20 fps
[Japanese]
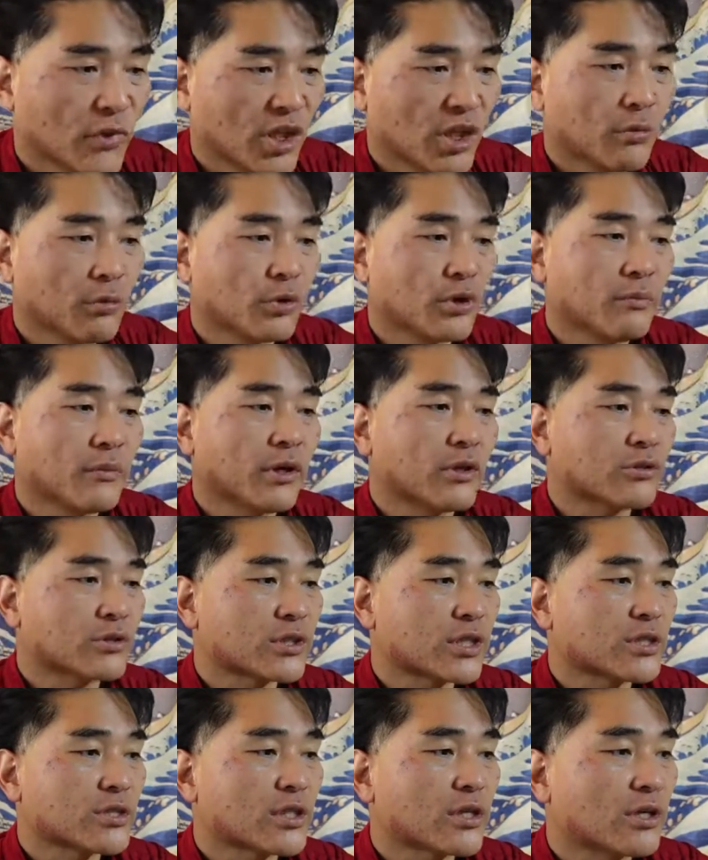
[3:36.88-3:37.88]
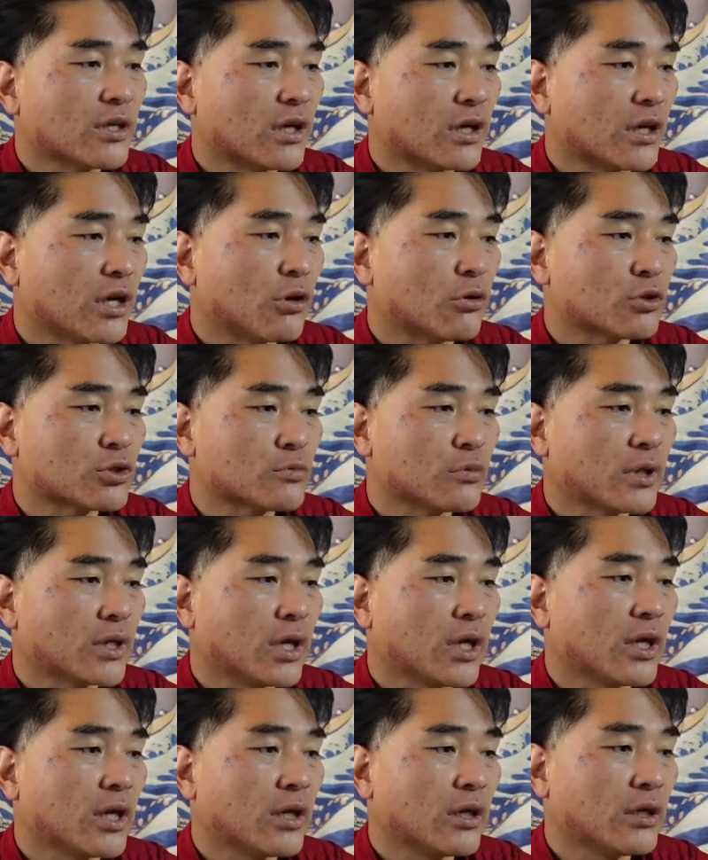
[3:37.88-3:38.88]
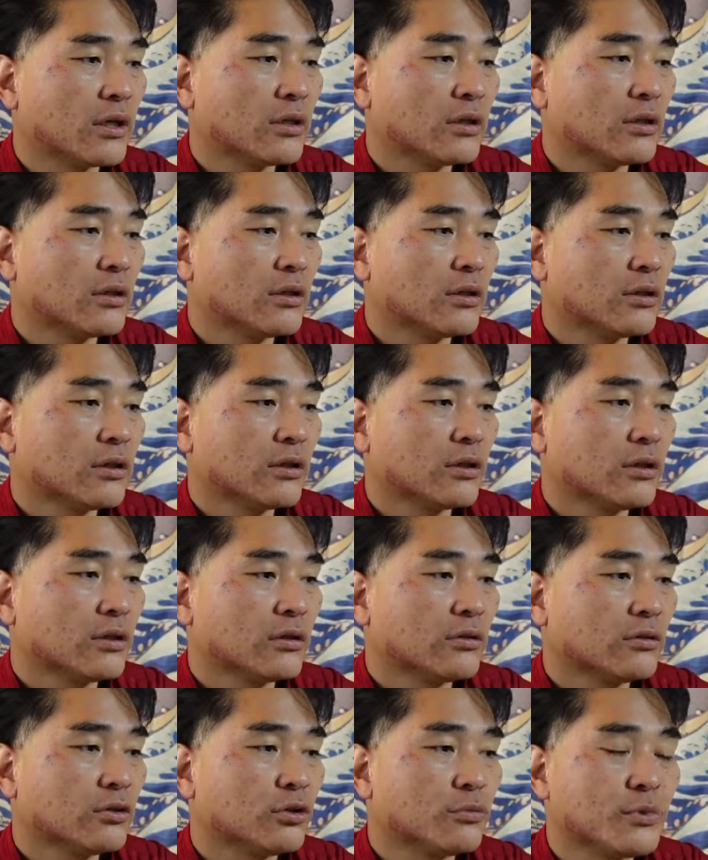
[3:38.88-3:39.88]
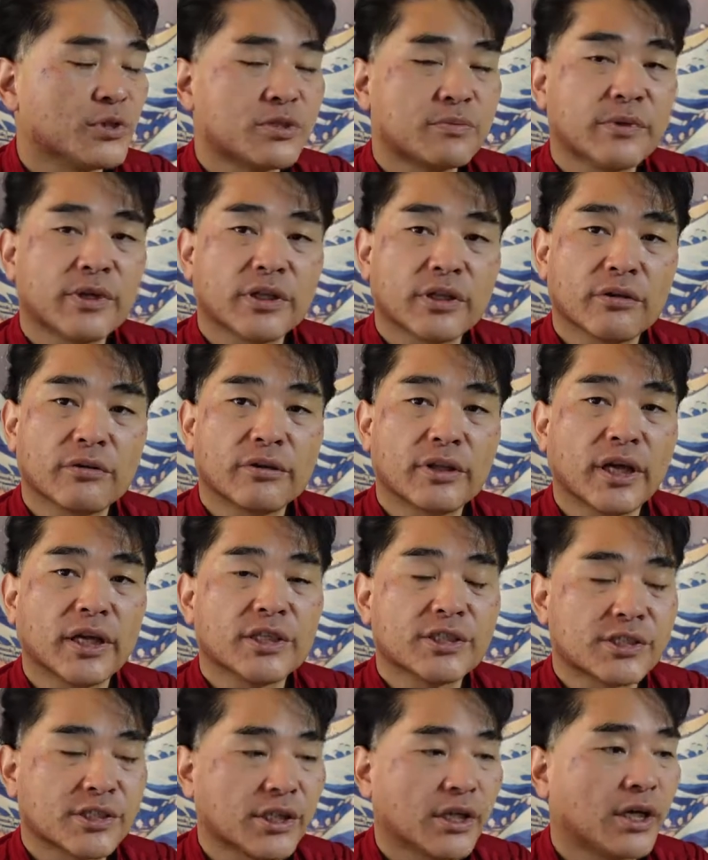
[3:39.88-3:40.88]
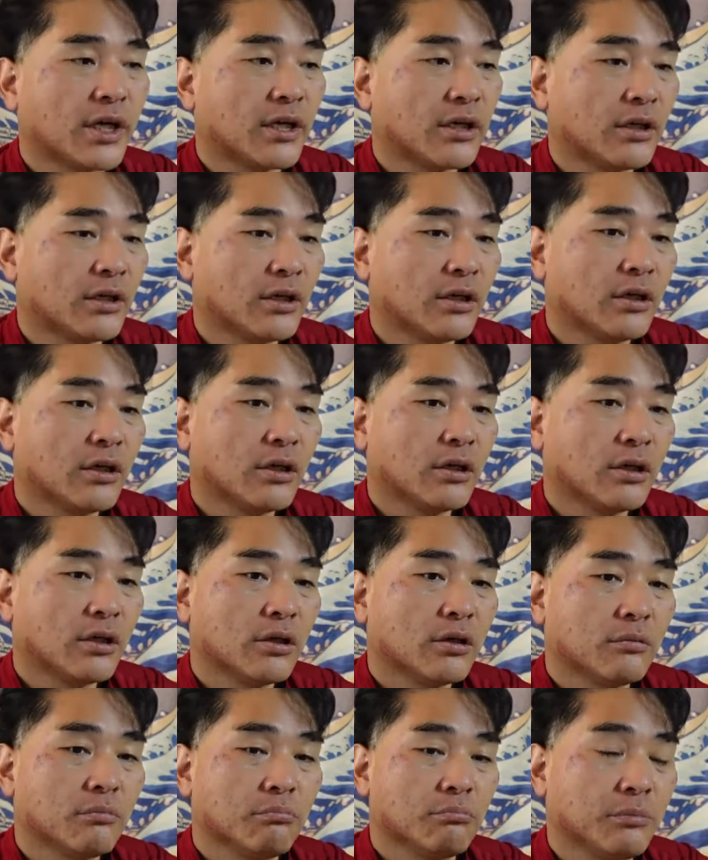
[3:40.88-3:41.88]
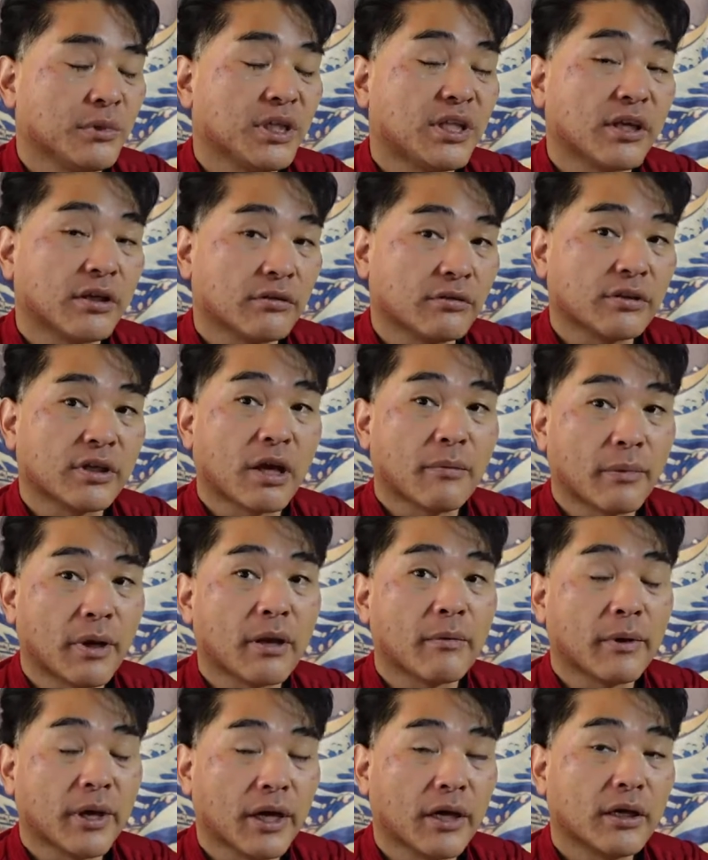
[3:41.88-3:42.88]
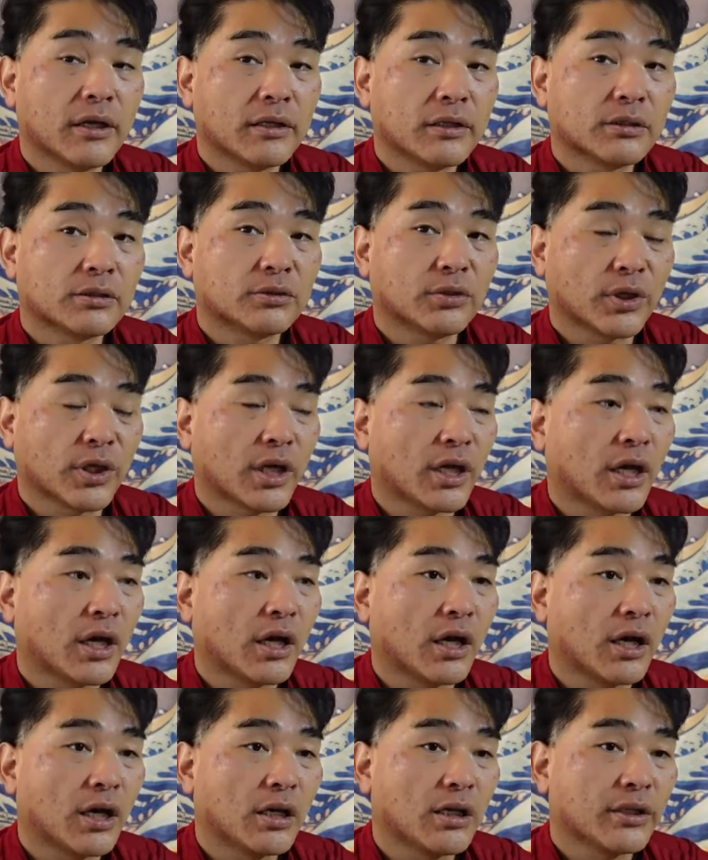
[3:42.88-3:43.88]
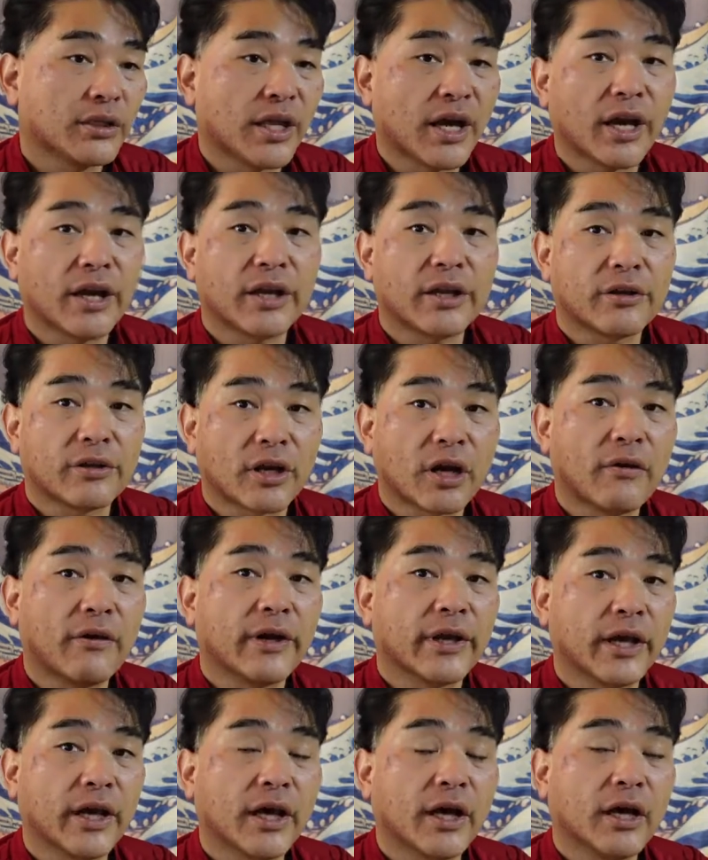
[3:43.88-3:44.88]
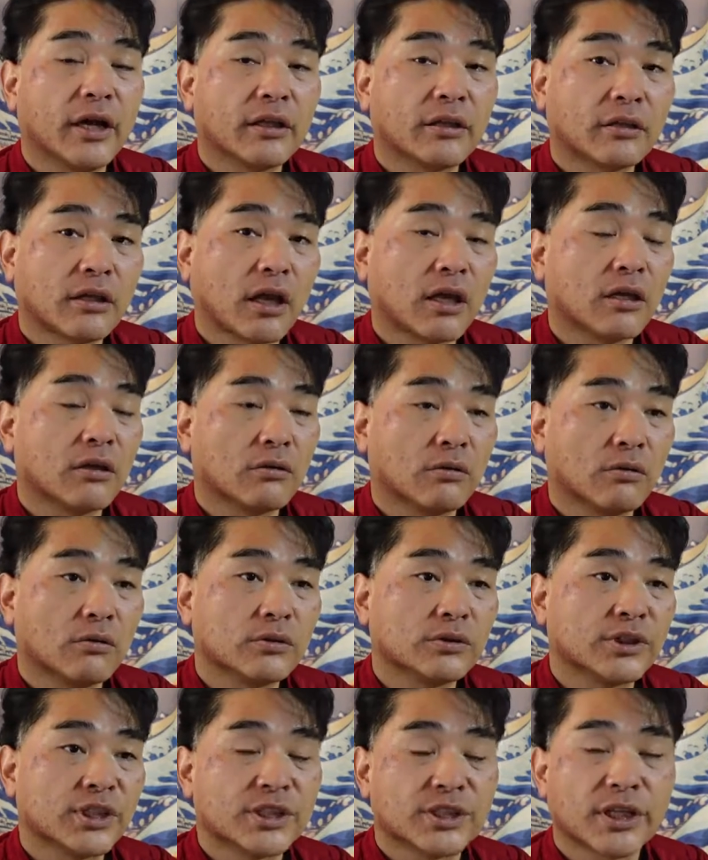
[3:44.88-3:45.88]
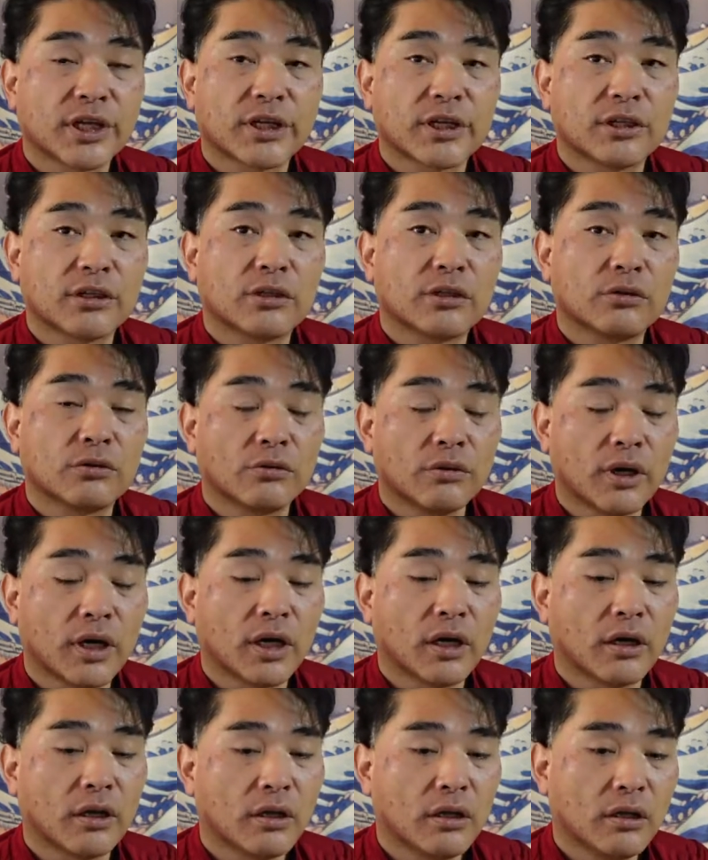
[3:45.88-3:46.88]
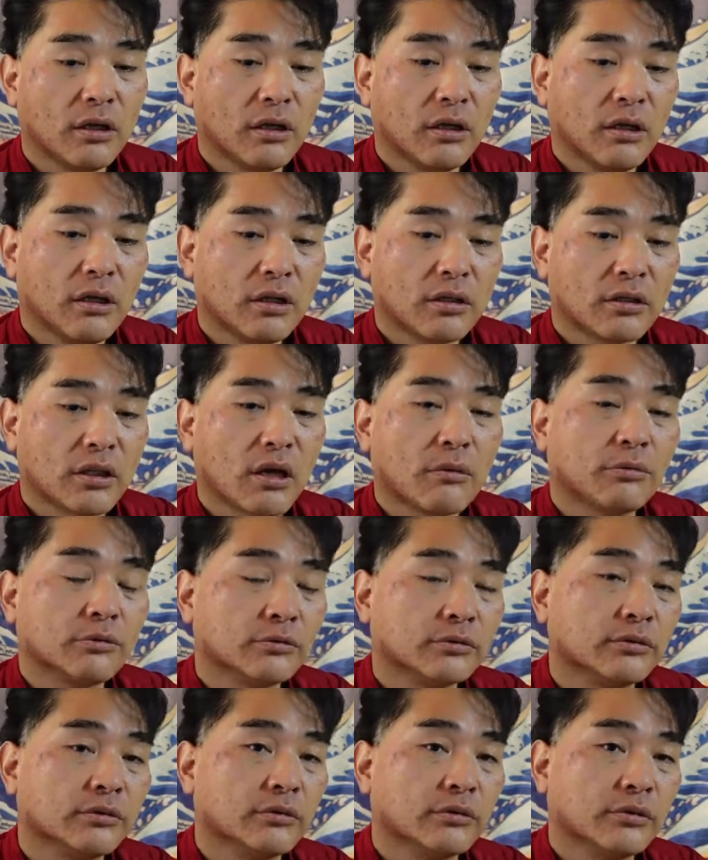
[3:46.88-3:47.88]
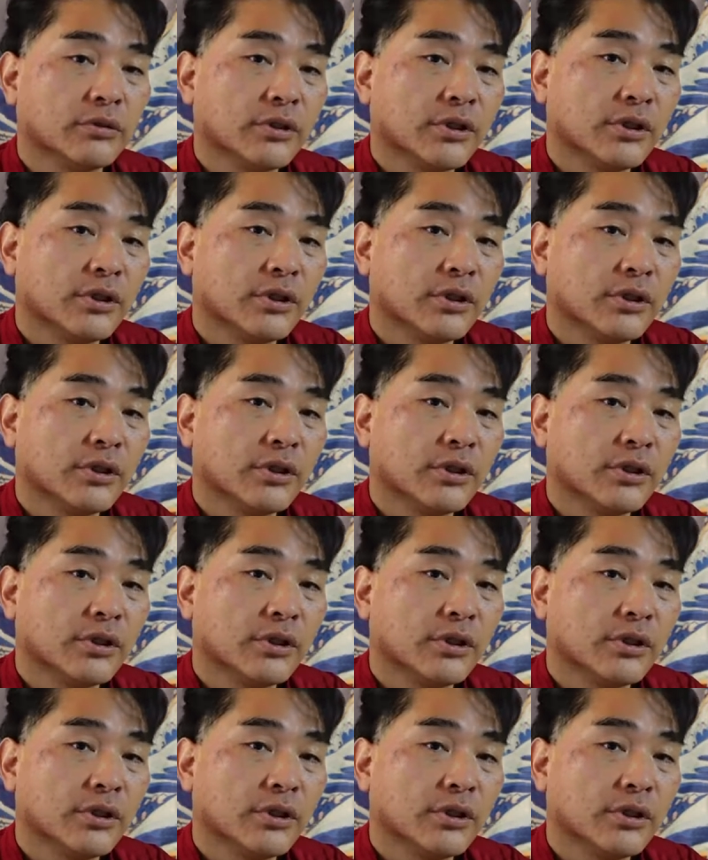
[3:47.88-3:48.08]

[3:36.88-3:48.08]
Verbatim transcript: でも今吉谷さんが鹿児島で踏みしめている大地や見ている山々それから流れる川や太陽せせらぎっていうのは多分